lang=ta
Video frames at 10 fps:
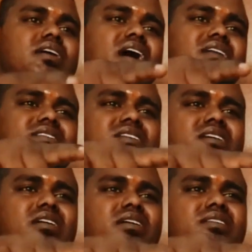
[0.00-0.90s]

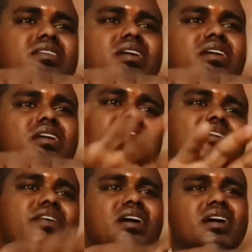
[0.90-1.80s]
காஞ்சனா த்ரீ
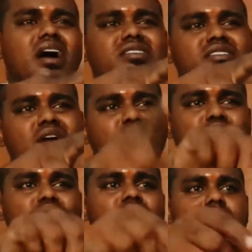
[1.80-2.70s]
இல்லை இல்லை
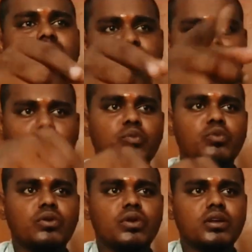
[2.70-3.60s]
காஞ்சனா ஒன்னோட ஸ்டோரி
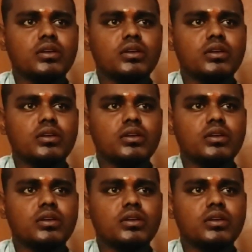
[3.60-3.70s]
புக் கொடு